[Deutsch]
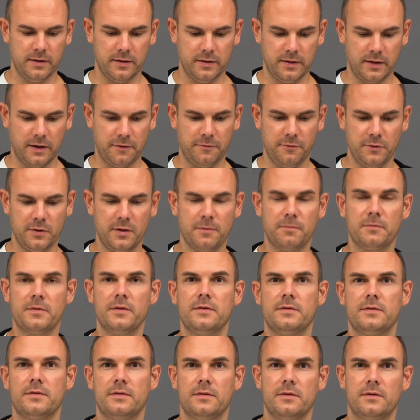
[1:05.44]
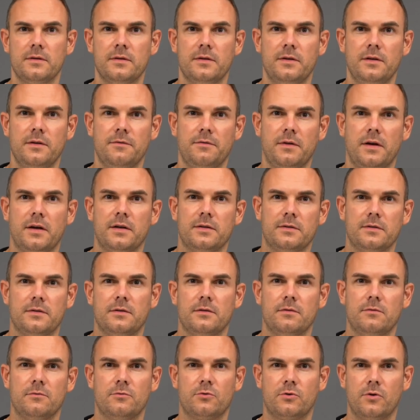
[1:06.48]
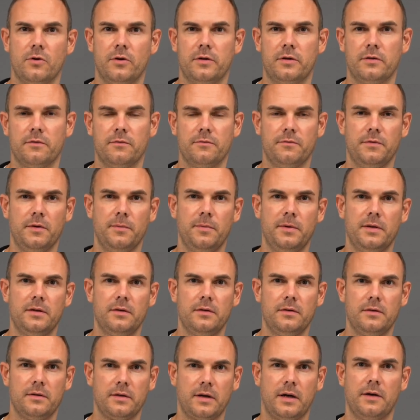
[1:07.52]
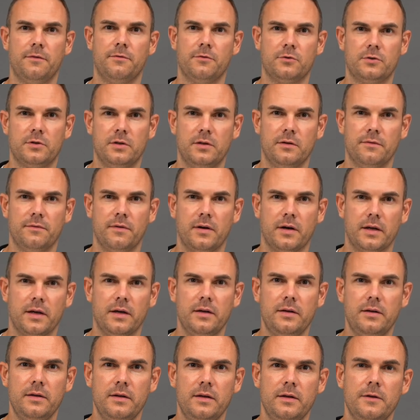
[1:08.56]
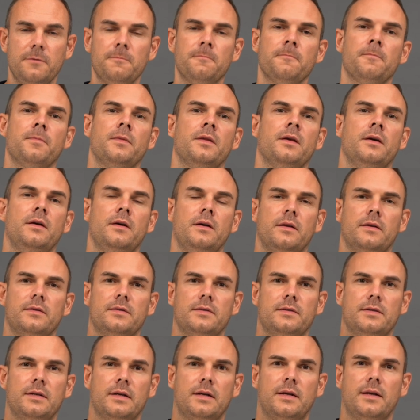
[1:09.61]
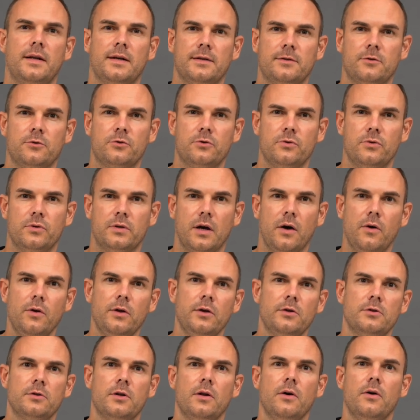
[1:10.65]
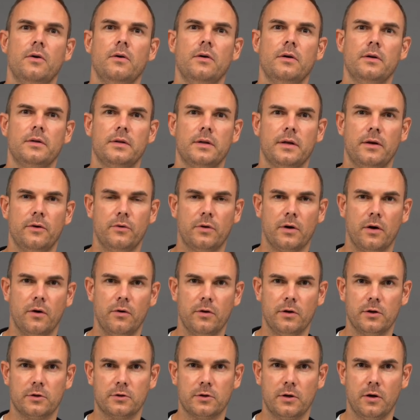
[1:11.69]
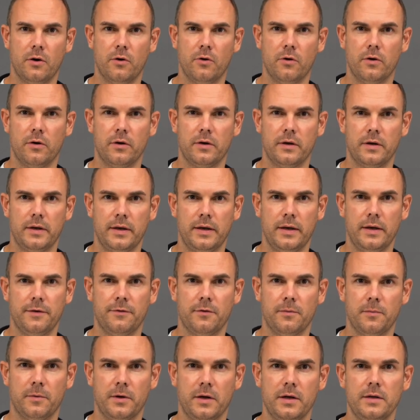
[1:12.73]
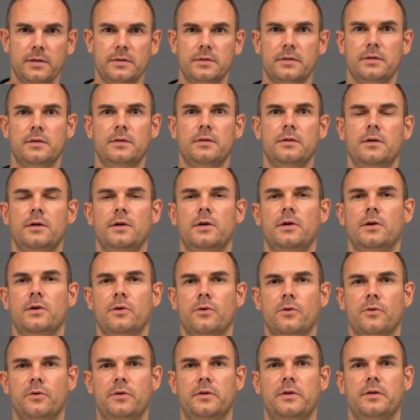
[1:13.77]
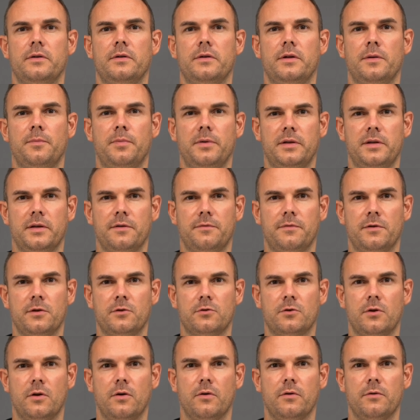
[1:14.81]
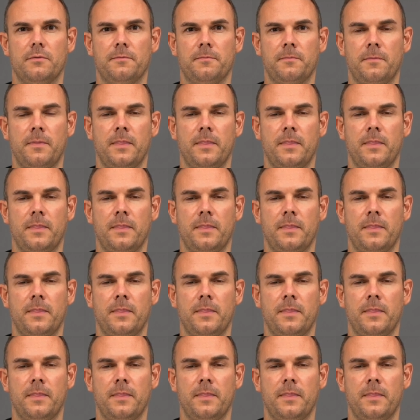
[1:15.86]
Dafür gibt es diverse Schläuche. Wir bieten drei verschiedene Varianten an. Das ist der klassische Hydraulikschlauch, der Hydraulikschlauch E85 und der PTFE-Schlauch.